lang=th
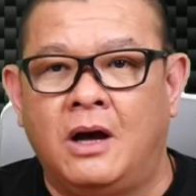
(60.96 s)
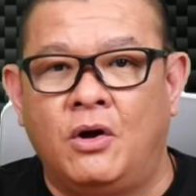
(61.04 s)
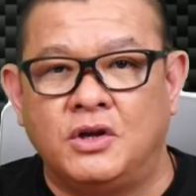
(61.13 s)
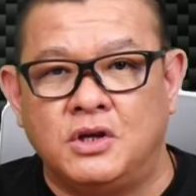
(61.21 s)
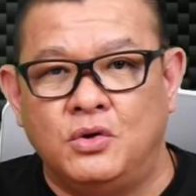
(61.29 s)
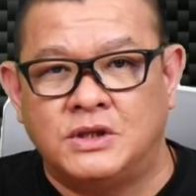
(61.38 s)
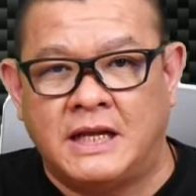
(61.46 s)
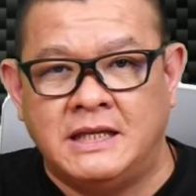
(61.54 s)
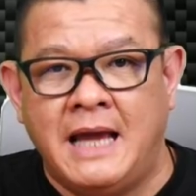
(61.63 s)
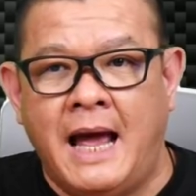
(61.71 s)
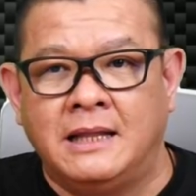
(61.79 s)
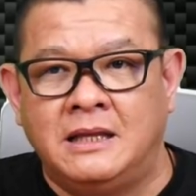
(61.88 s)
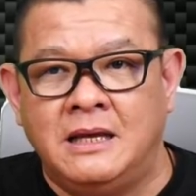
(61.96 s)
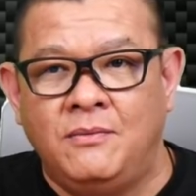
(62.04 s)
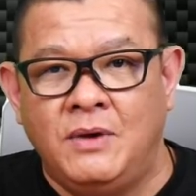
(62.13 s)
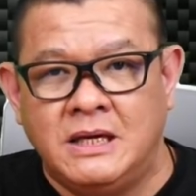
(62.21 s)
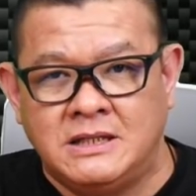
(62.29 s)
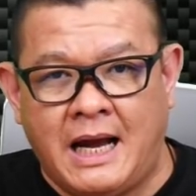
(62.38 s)
เขาก็จะดูสัญญาณที่
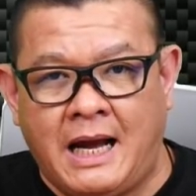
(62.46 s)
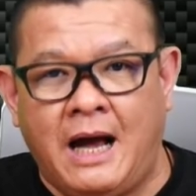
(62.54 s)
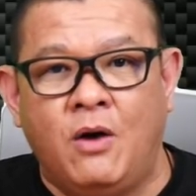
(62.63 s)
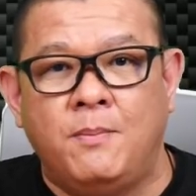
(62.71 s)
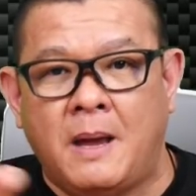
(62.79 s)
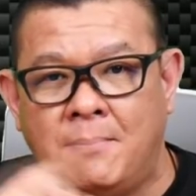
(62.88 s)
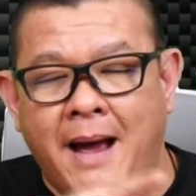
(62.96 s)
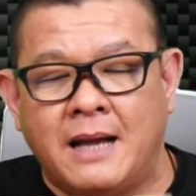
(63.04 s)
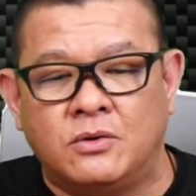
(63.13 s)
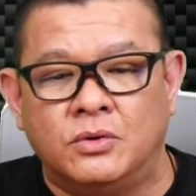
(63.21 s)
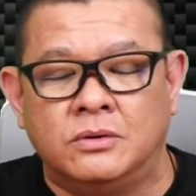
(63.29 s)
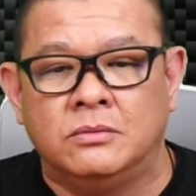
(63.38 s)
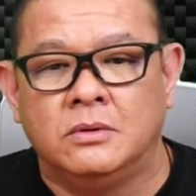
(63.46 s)
วิ่งจากเขาไปบ้านคุณ